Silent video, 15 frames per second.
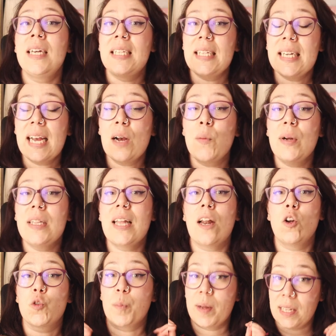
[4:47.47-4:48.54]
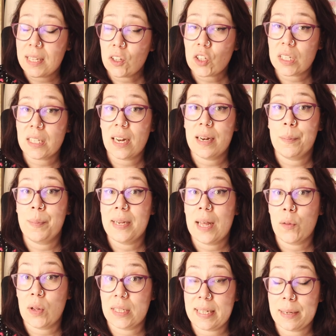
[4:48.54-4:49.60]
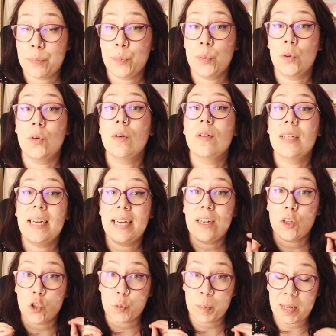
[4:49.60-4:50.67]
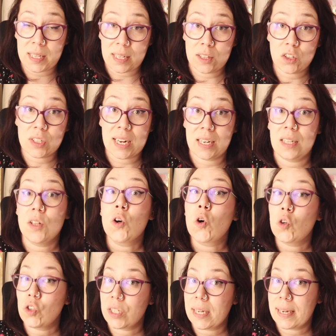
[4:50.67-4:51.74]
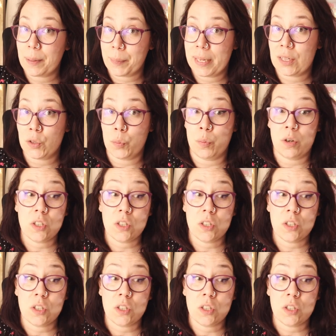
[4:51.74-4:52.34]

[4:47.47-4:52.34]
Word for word: sí que cuenta los pedidos que se han enviado a tiempo y los pedidos que han ido con seguimiento.